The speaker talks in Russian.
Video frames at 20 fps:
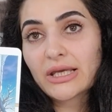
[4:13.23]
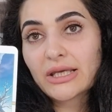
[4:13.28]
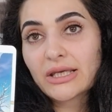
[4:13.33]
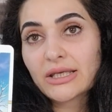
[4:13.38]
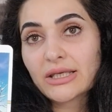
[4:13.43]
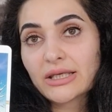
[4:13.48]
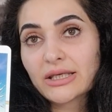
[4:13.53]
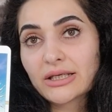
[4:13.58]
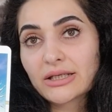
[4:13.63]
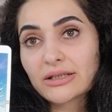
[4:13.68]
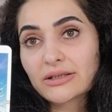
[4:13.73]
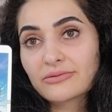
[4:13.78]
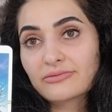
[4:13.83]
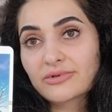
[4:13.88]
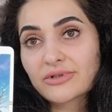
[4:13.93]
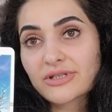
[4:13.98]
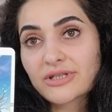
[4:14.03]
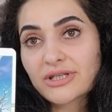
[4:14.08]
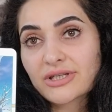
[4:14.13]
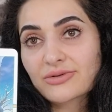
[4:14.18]
и
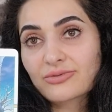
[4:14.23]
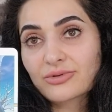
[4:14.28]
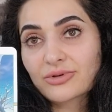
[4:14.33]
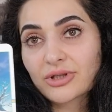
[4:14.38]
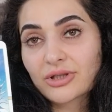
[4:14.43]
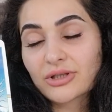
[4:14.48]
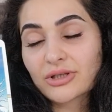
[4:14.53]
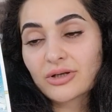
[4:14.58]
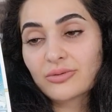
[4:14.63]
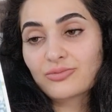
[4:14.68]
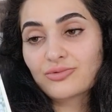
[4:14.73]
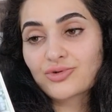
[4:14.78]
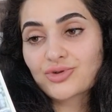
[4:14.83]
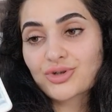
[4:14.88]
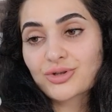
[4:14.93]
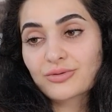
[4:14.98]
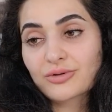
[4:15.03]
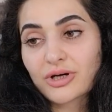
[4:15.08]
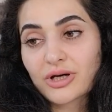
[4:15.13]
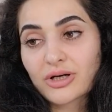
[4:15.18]
вот здесь вот она
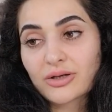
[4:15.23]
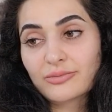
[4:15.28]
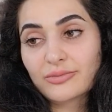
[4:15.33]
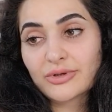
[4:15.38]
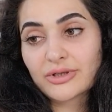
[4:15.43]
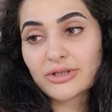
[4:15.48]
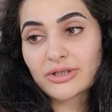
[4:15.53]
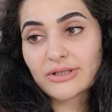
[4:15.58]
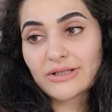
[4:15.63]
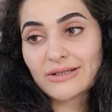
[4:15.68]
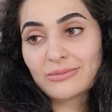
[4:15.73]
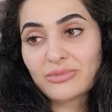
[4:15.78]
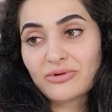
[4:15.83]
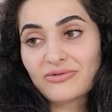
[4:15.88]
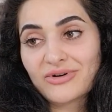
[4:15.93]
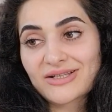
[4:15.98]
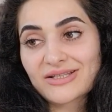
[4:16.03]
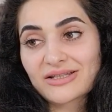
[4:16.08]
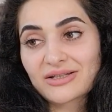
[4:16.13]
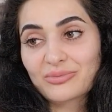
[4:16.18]
может как бы либо
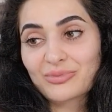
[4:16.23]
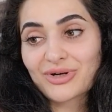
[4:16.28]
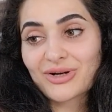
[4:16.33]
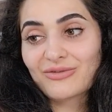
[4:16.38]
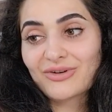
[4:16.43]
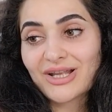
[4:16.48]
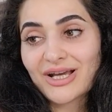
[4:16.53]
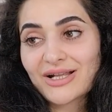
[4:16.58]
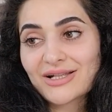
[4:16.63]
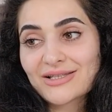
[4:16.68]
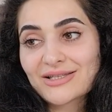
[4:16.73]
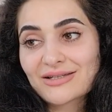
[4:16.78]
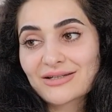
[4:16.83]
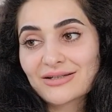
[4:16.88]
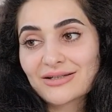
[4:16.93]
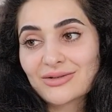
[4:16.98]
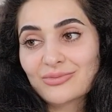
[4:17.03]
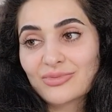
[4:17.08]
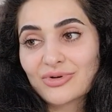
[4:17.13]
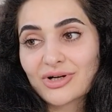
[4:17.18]
вас направлять,
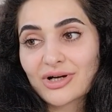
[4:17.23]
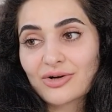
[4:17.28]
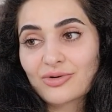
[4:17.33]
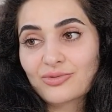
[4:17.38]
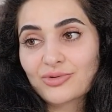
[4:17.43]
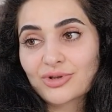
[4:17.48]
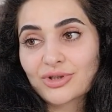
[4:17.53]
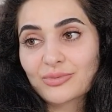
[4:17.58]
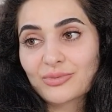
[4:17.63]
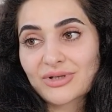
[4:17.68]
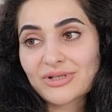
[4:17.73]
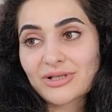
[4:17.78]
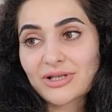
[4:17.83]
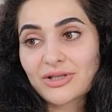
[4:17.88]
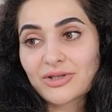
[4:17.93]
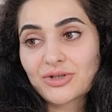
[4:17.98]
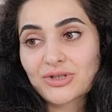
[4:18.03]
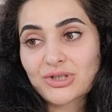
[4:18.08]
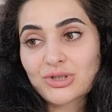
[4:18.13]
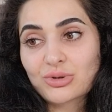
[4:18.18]
либо какое-то
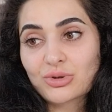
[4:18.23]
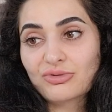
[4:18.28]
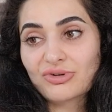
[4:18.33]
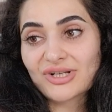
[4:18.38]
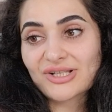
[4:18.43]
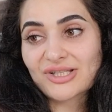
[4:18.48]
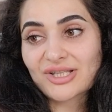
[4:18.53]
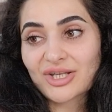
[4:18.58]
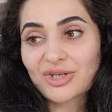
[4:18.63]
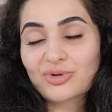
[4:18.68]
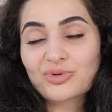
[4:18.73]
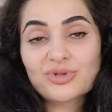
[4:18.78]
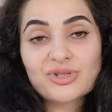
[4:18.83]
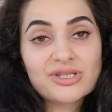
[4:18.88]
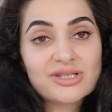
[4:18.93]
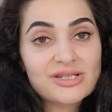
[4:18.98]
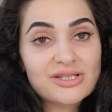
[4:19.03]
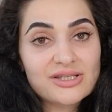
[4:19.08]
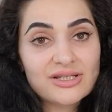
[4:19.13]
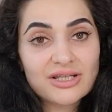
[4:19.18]
последнее слово
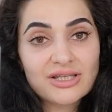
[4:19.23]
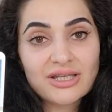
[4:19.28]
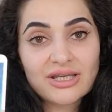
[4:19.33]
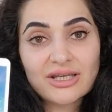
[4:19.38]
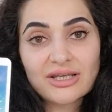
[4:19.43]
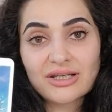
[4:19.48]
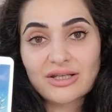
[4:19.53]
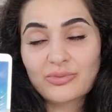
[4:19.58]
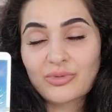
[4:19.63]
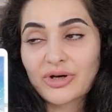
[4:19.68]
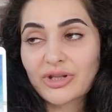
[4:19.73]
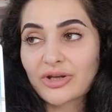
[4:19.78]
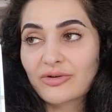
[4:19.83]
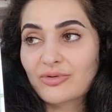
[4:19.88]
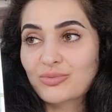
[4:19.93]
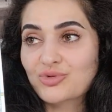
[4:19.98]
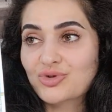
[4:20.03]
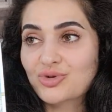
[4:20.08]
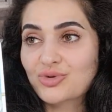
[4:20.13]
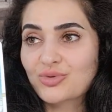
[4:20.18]
остается за ней, либо она
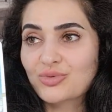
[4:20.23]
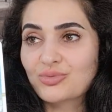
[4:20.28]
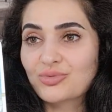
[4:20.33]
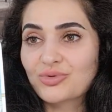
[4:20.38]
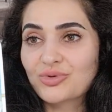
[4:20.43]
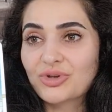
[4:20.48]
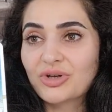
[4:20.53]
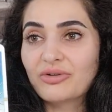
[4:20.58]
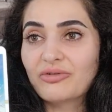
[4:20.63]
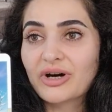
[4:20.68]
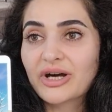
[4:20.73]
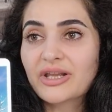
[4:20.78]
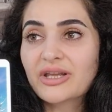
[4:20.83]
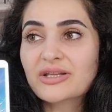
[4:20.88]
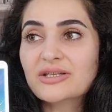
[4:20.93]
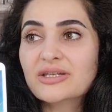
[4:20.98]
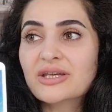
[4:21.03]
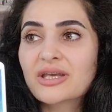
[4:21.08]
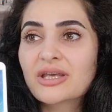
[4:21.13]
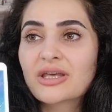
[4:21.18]
вам что-то будет
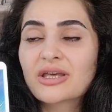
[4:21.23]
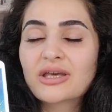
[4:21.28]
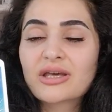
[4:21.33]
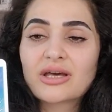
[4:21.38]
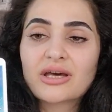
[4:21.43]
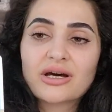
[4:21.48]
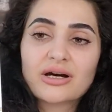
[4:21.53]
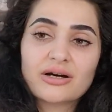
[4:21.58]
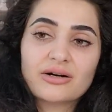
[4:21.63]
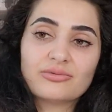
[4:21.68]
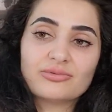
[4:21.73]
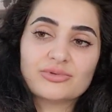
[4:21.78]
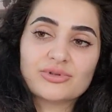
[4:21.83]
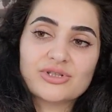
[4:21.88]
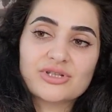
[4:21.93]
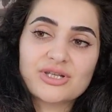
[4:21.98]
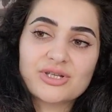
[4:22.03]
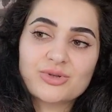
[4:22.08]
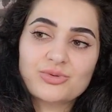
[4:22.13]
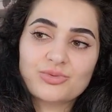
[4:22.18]
говорить. Вот
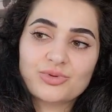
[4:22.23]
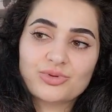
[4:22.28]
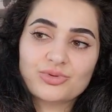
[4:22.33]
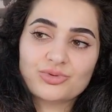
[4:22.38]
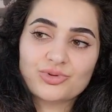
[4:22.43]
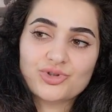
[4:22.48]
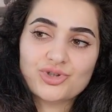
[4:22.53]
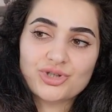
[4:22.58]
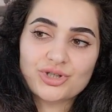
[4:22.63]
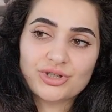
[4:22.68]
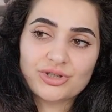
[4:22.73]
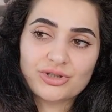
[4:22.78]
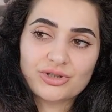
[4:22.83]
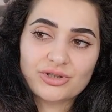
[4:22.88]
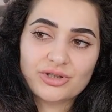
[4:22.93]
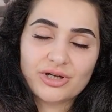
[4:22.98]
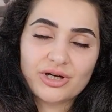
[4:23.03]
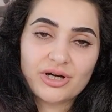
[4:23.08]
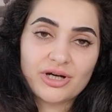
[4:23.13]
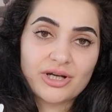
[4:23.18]
здесь вот очень
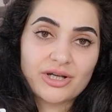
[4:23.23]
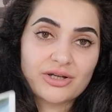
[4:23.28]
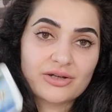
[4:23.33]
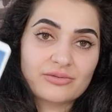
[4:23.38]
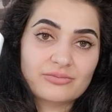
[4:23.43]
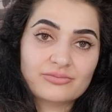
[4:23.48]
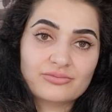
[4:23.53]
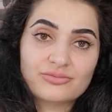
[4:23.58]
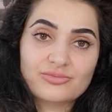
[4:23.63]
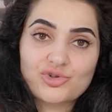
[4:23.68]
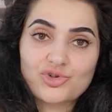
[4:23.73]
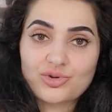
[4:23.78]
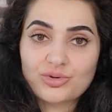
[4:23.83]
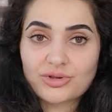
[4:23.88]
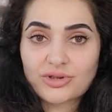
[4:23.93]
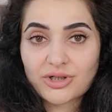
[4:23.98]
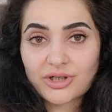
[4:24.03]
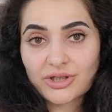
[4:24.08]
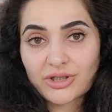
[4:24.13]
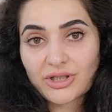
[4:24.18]
такая
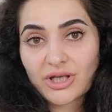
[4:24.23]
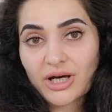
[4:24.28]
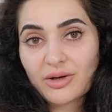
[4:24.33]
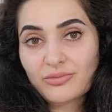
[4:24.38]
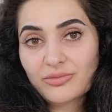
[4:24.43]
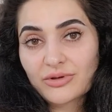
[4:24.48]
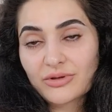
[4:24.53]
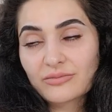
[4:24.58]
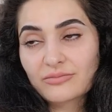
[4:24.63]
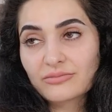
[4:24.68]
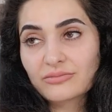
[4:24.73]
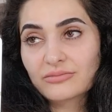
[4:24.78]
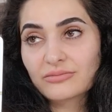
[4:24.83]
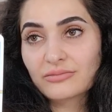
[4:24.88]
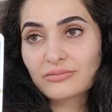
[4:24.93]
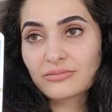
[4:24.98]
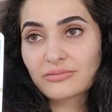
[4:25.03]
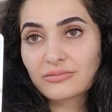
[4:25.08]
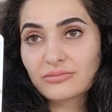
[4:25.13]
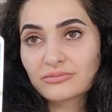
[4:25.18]
четкая дама,
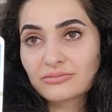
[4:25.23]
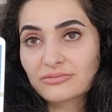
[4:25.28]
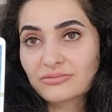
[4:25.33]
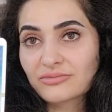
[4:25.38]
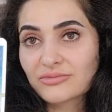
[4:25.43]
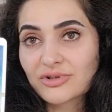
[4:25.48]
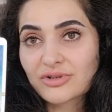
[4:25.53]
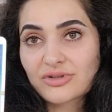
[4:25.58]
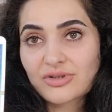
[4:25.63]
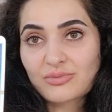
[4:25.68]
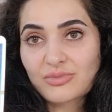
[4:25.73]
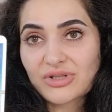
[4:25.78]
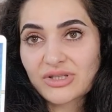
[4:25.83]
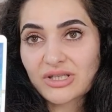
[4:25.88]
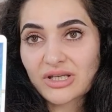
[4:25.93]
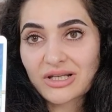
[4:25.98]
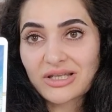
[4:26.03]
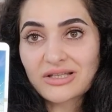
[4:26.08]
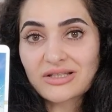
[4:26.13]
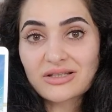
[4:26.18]

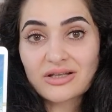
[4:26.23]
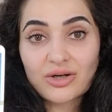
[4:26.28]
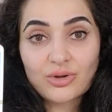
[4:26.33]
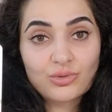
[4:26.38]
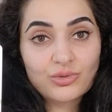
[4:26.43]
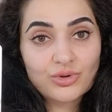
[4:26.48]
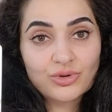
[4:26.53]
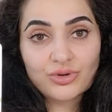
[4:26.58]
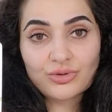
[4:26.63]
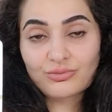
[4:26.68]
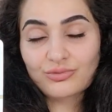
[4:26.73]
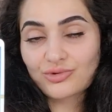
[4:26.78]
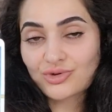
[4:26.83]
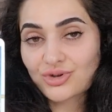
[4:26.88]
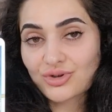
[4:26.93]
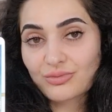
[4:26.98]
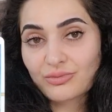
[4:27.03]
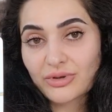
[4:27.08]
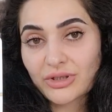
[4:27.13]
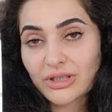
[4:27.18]
специалист какой-то
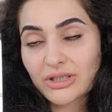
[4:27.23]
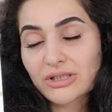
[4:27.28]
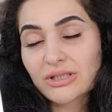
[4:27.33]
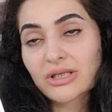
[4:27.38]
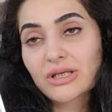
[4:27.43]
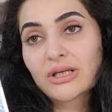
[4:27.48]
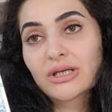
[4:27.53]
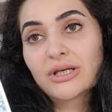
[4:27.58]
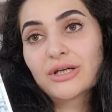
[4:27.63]
может быть.